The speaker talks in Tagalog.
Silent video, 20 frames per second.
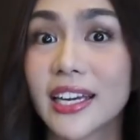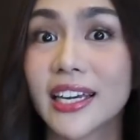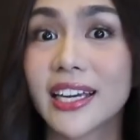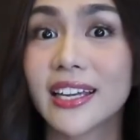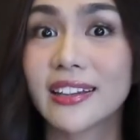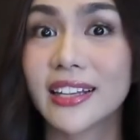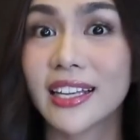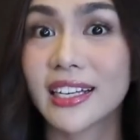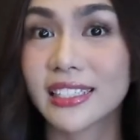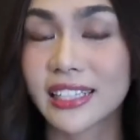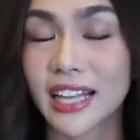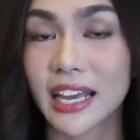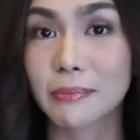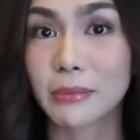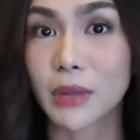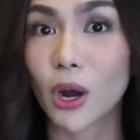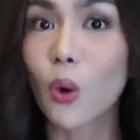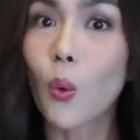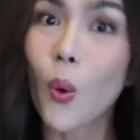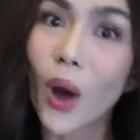hindi same
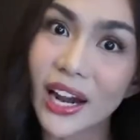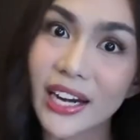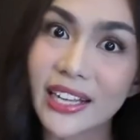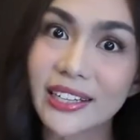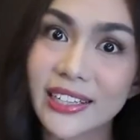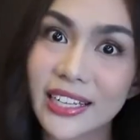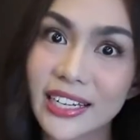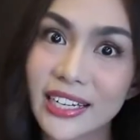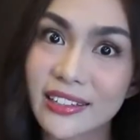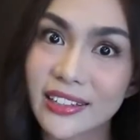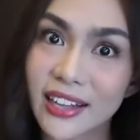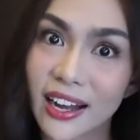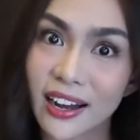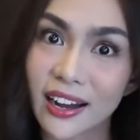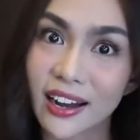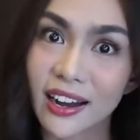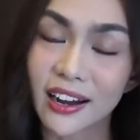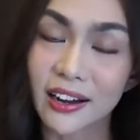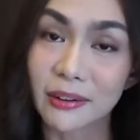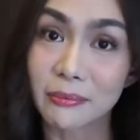ng quality
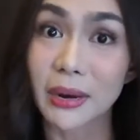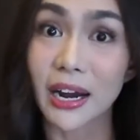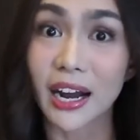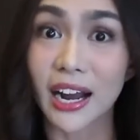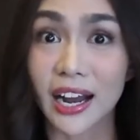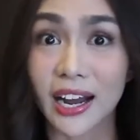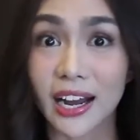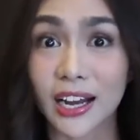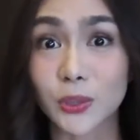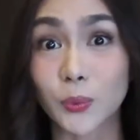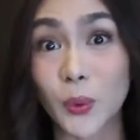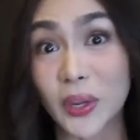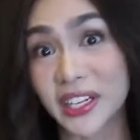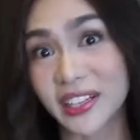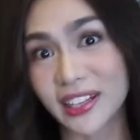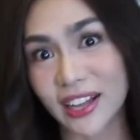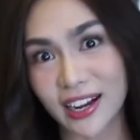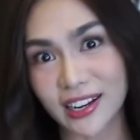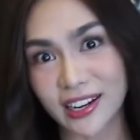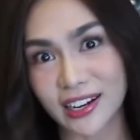ng mga
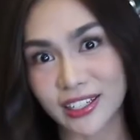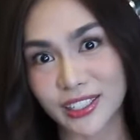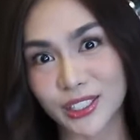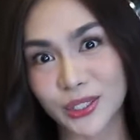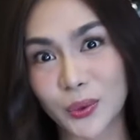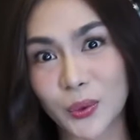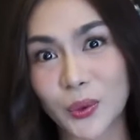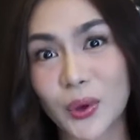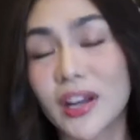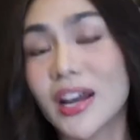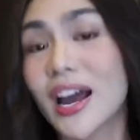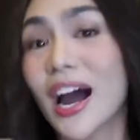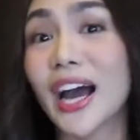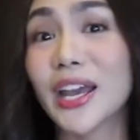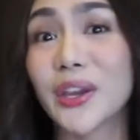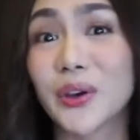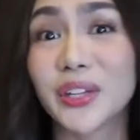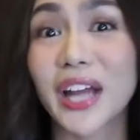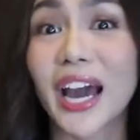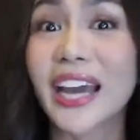$20. So,
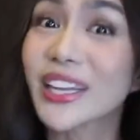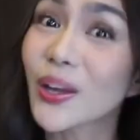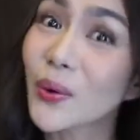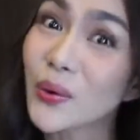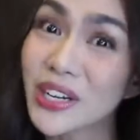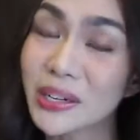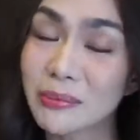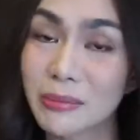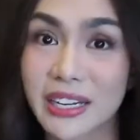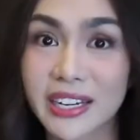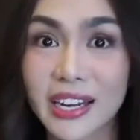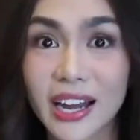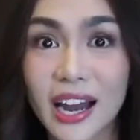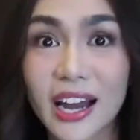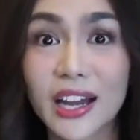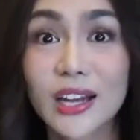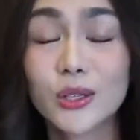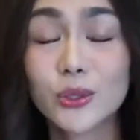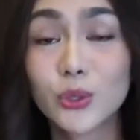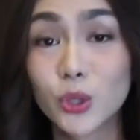ayun, nakita ko naman na
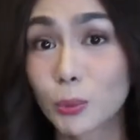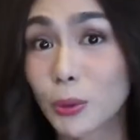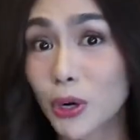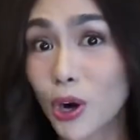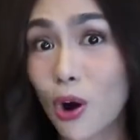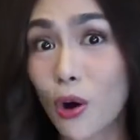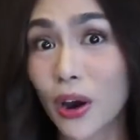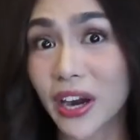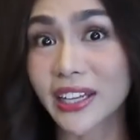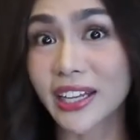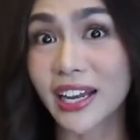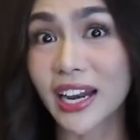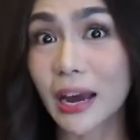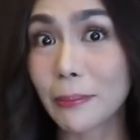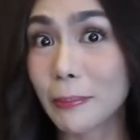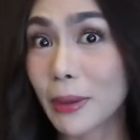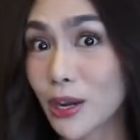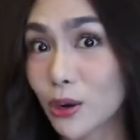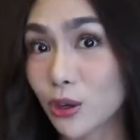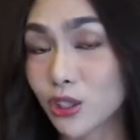super okay
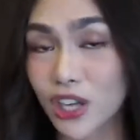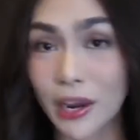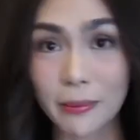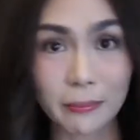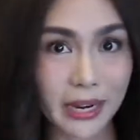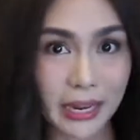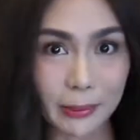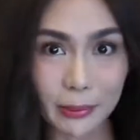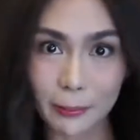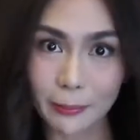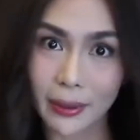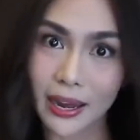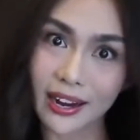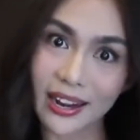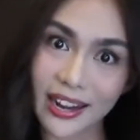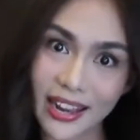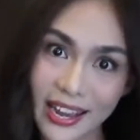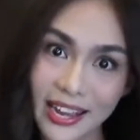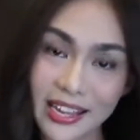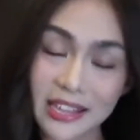nila, pero syempre iba pa
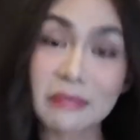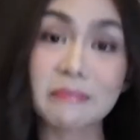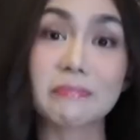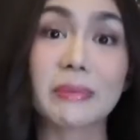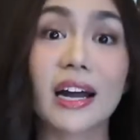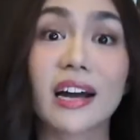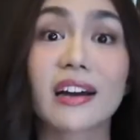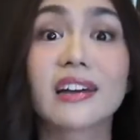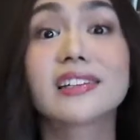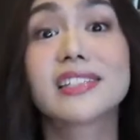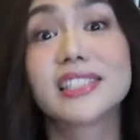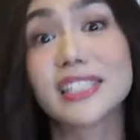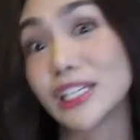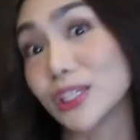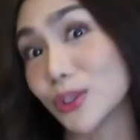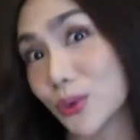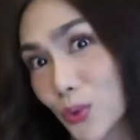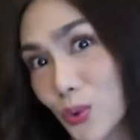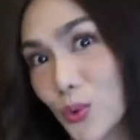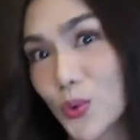rin pag
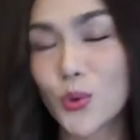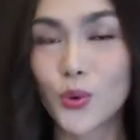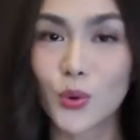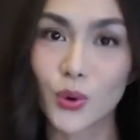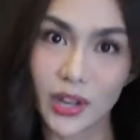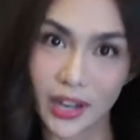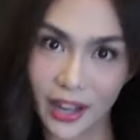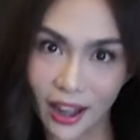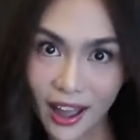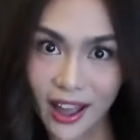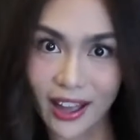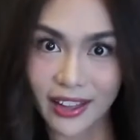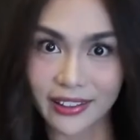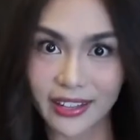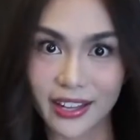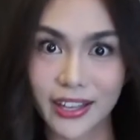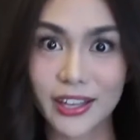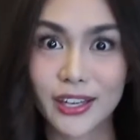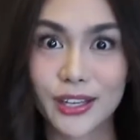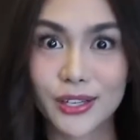sinukat.
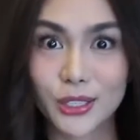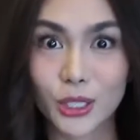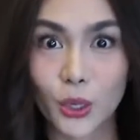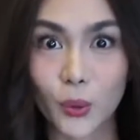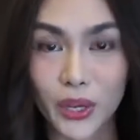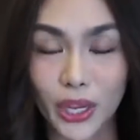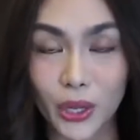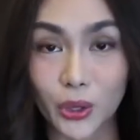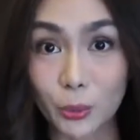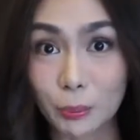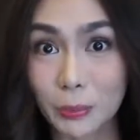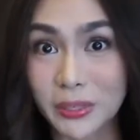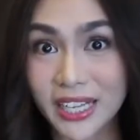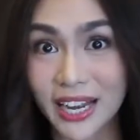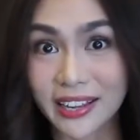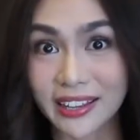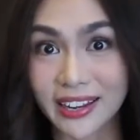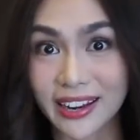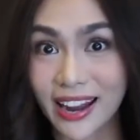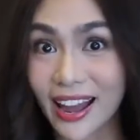So, ayun,
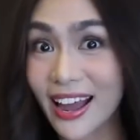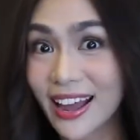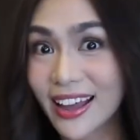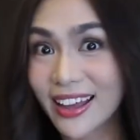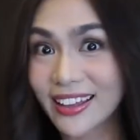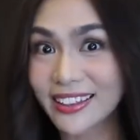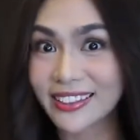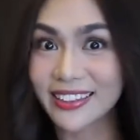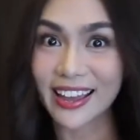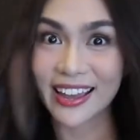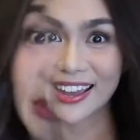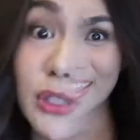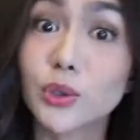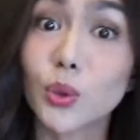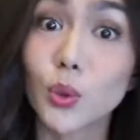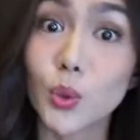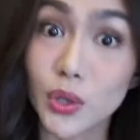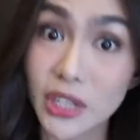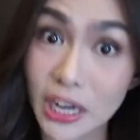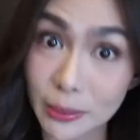umpisa na natin. Ayan,
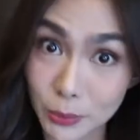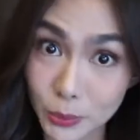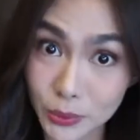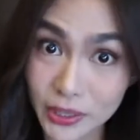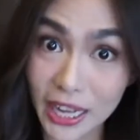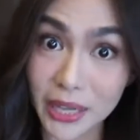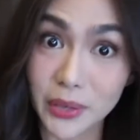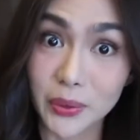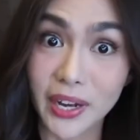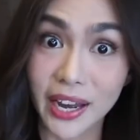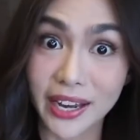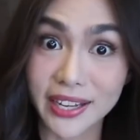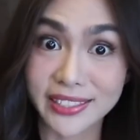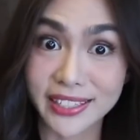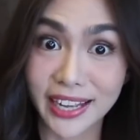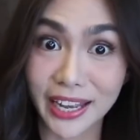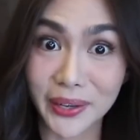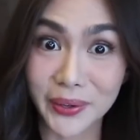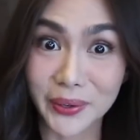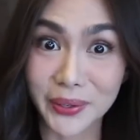matutulog na po tayo guys
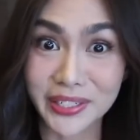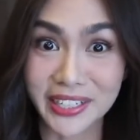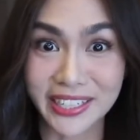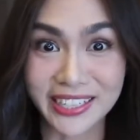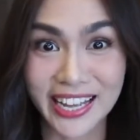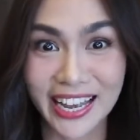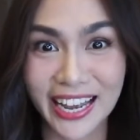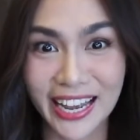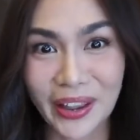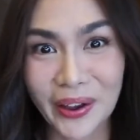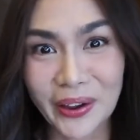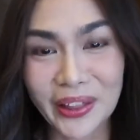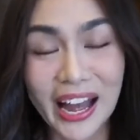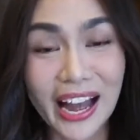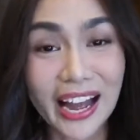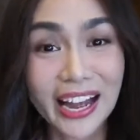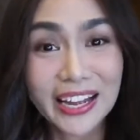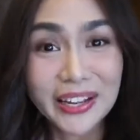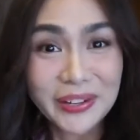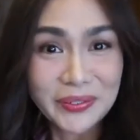ngayon. Hindi, ayun,
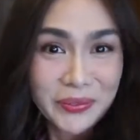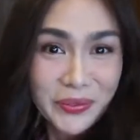ah.